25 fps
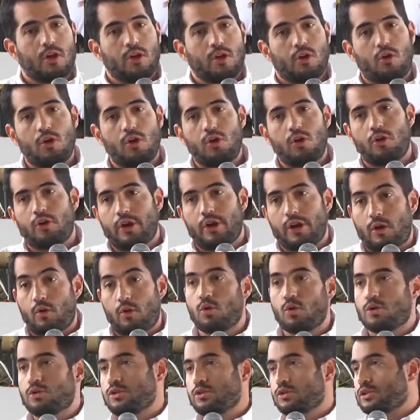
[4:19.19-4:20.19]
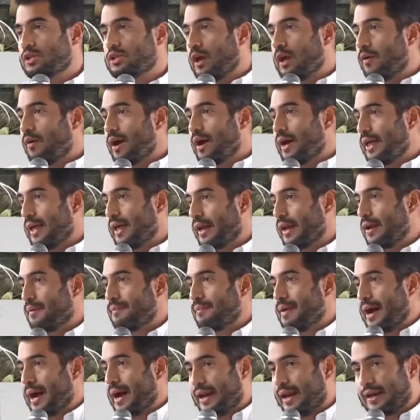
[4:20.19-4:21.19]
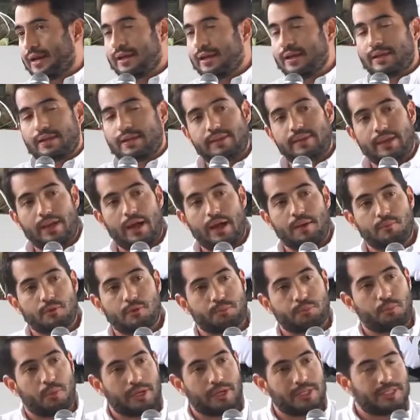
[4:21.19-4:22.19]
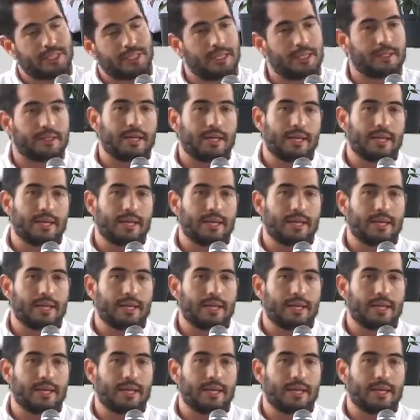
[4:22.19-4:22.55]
con los recursos que va a derramar digamos, pues en,